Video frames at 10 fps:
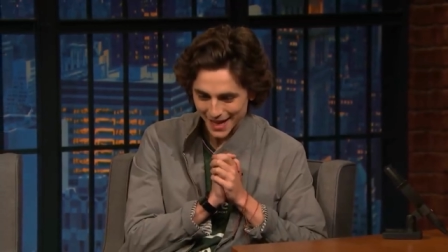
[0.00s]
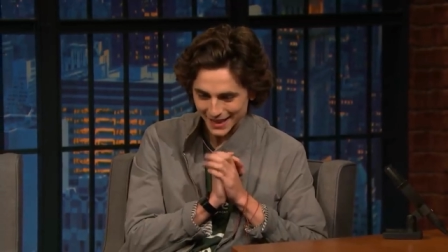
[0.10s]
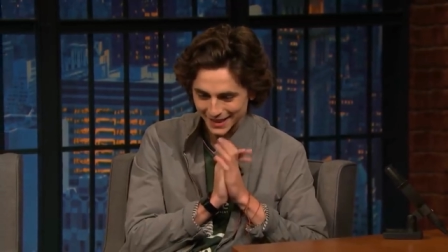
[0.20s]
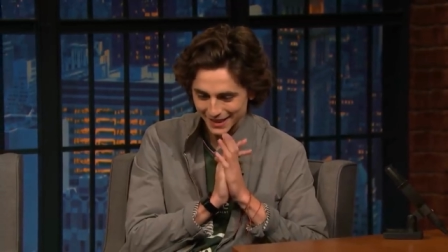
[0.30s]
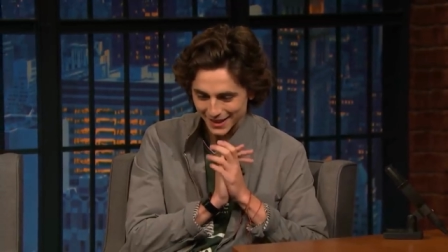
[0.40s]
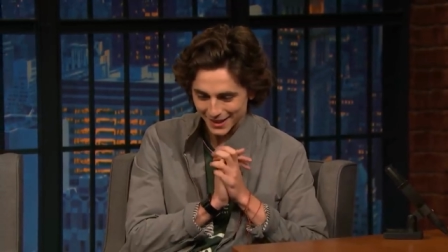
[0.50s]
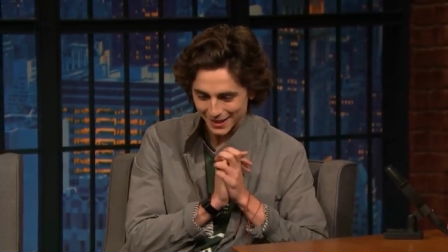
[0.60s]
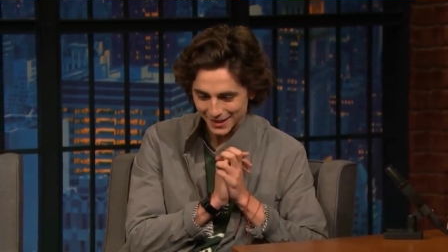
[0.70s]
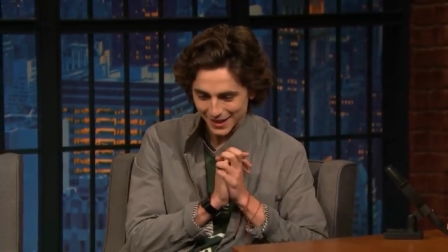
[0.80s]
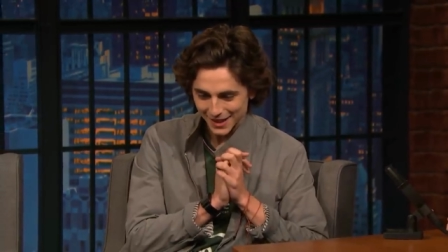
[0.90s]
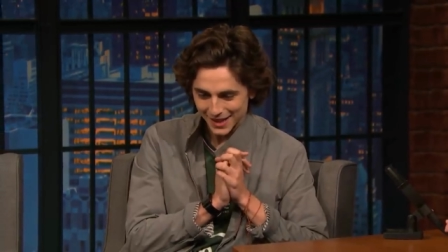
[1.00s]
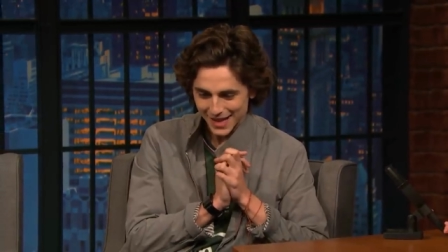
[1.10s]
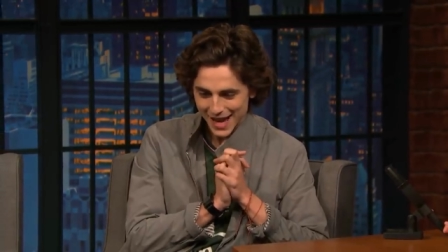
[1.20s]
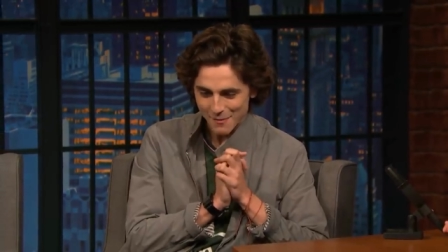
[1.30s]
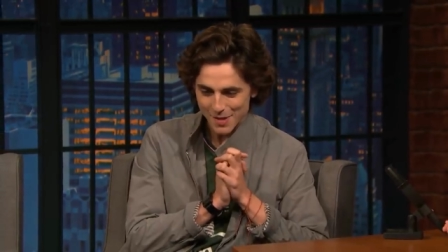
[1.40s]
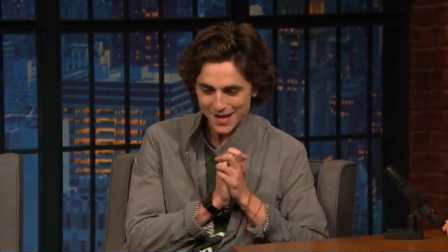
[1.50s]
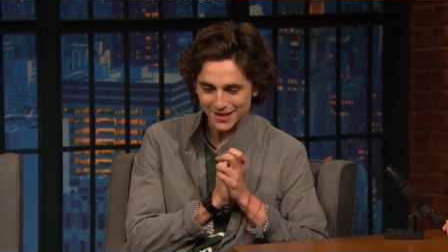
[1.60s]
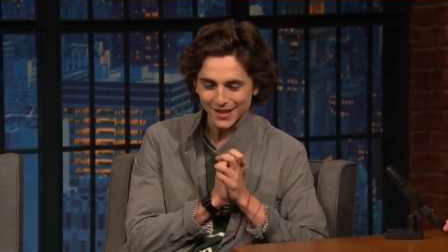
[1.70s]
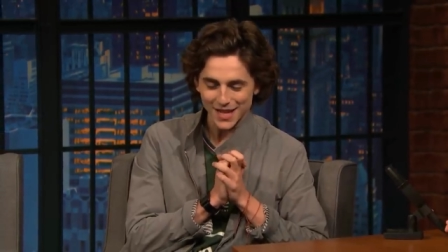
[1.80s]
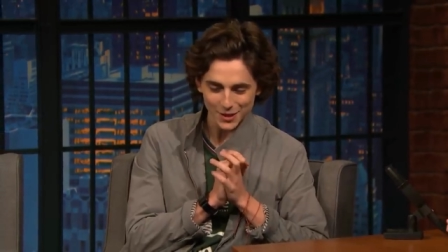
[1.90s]
Siempre sentí que había
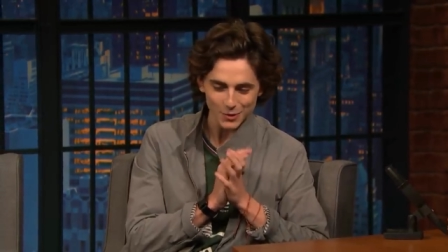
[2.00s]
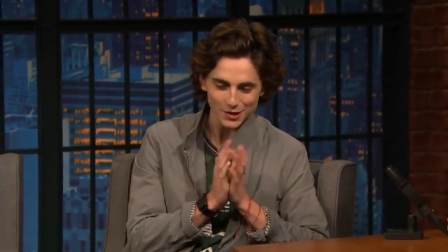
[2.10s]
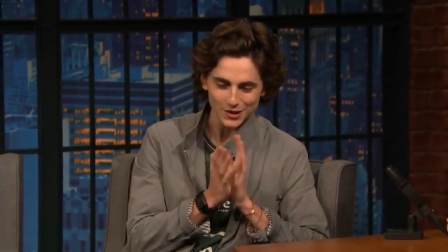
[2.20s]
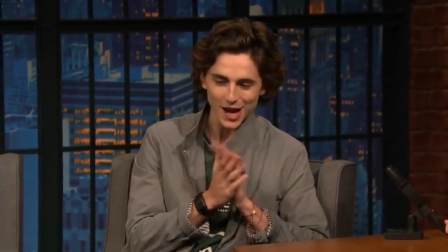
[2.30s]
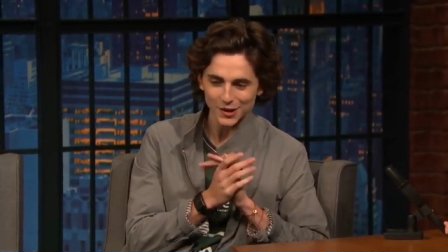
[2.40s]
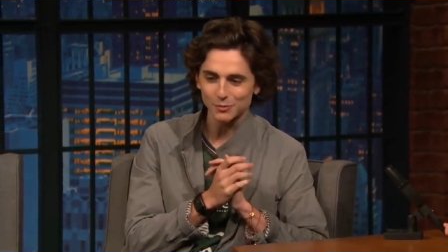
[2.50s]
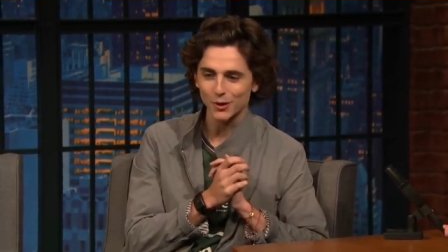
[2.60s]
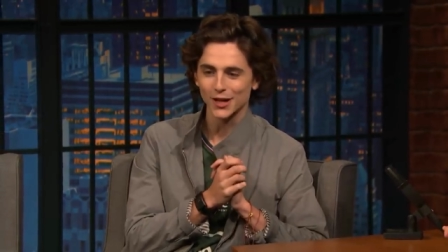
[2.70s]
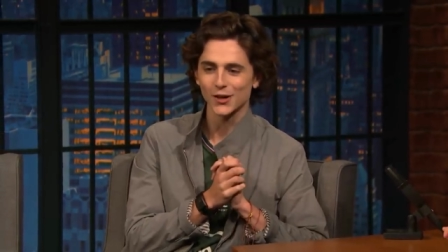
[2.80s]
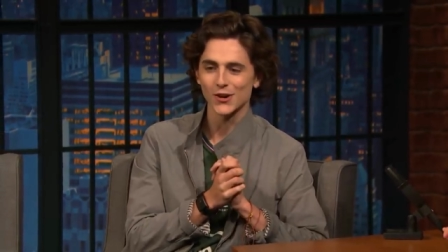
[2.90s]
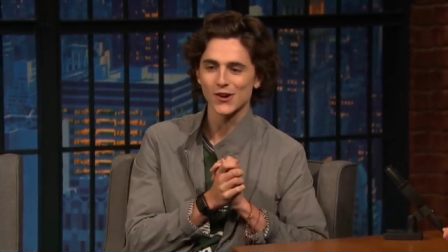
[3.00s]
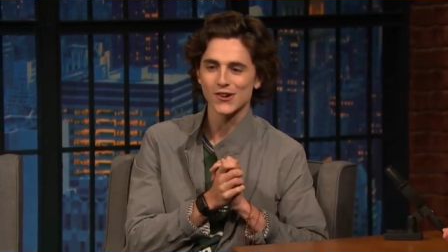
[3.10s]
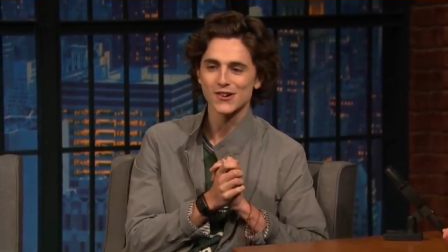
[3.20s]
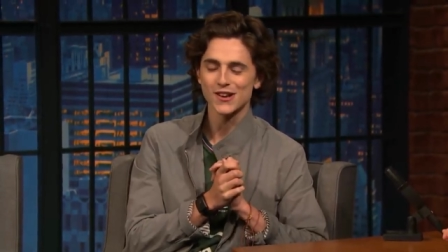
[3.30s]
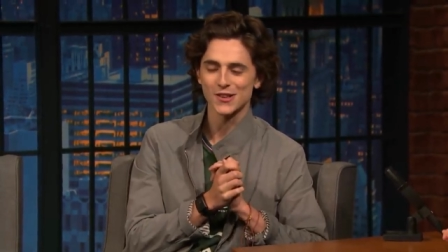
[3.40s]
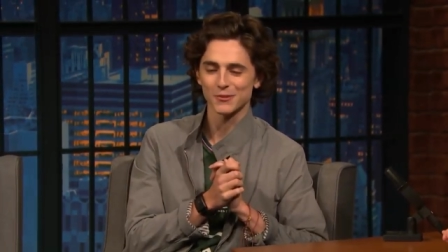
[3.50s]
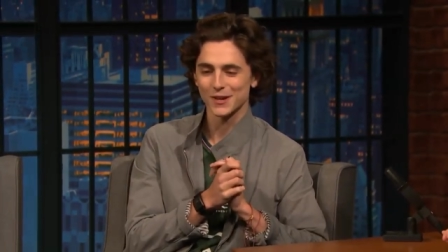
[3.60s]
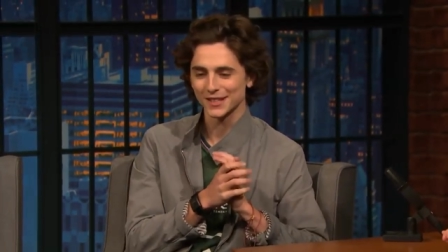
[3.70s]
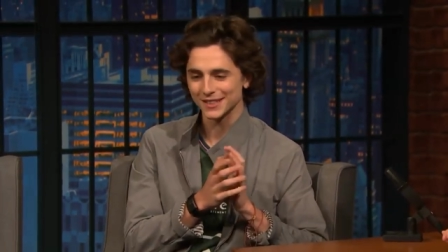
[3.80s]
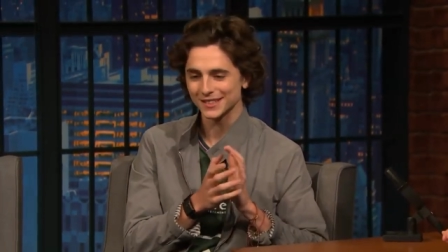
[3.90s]
menos espacio creativo en los sets
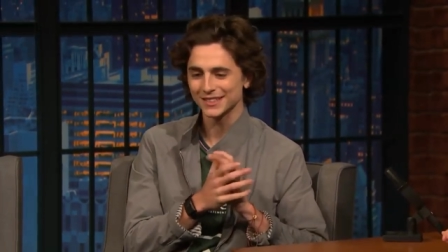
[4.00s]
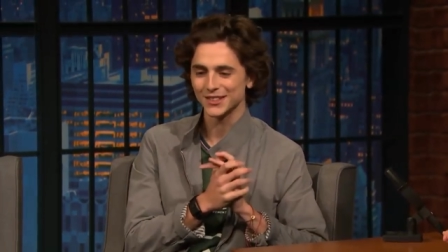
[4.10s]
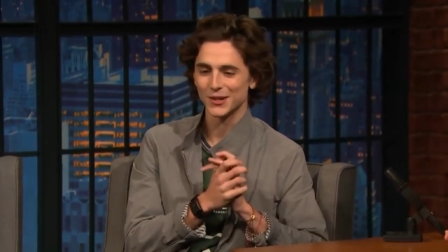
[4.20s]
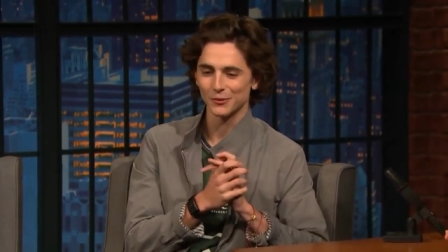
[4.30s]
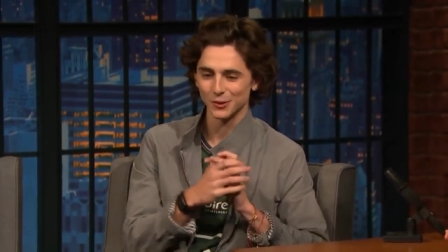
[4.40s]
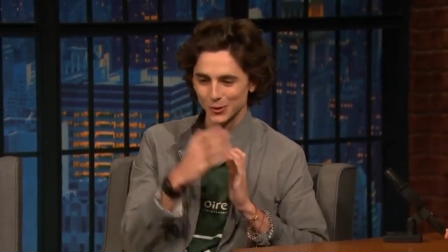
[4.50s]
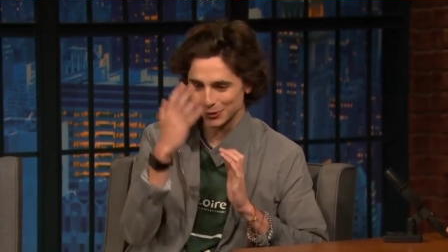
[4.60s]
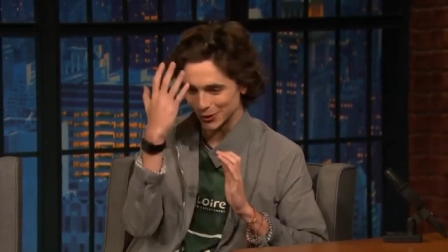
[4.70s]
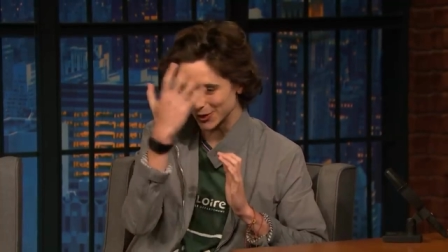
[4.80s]
con guardianes.